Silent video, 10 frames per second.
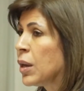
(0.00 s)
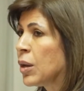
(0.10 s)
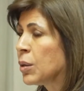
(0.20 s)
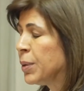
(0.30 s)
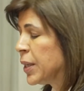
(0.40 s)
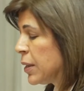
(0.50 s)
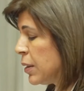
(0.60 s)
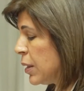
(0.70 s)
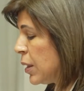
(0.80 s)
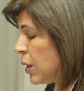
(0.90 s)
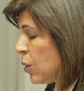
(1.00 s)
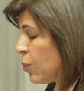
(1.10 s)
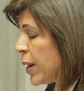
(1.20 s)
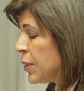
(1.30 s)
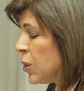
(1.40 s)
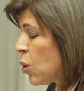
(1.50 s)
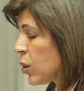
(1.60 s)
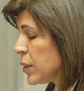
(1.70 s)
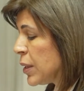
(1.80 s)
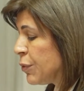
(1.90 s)
العربية والذي
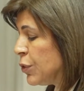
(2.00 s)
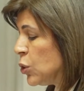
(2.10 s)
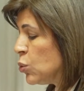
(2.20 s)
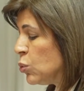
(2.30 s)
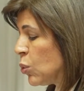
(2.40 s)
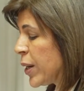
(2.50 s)
عقد في يونيو